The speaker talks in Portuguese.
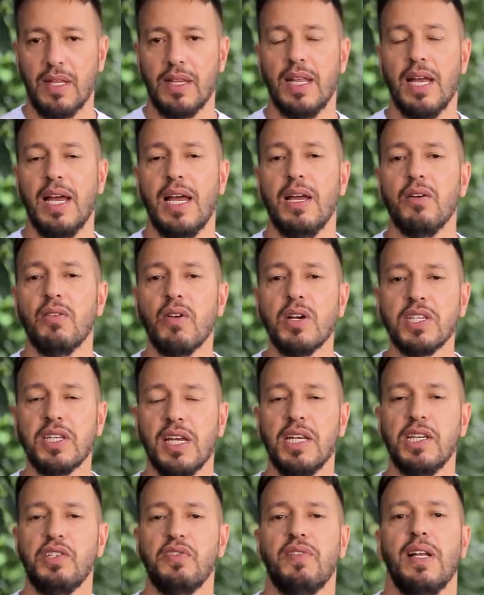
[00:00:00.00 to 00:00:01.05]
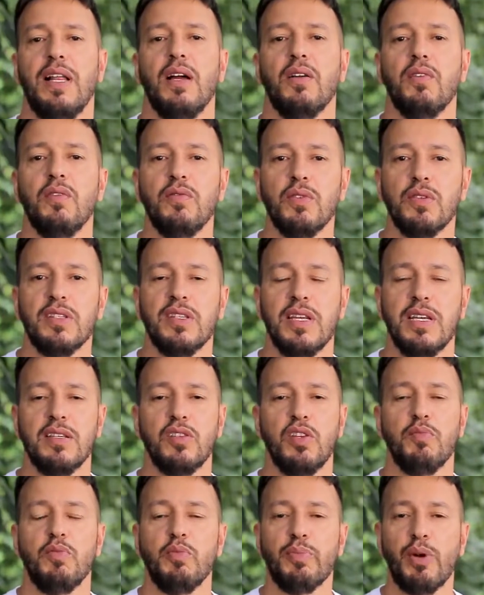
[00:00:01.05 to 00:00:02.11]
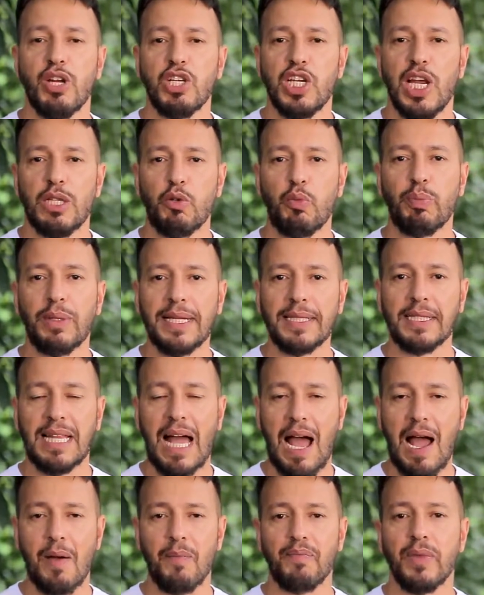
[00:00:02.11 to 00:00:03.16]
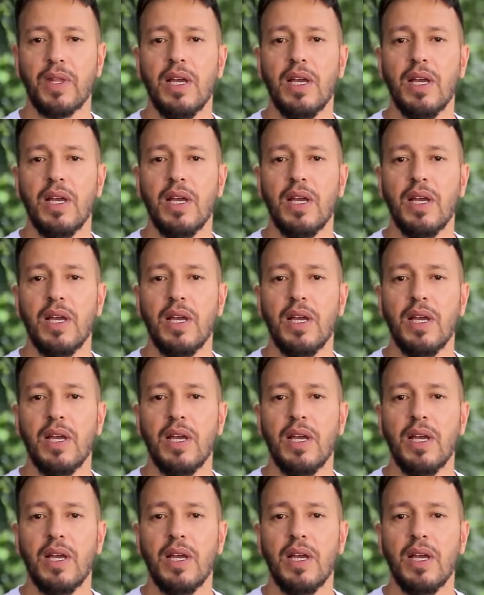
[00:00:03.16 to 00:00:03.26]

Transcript: É, eu gostaria de falar com vocês sobre o projeto Plantar,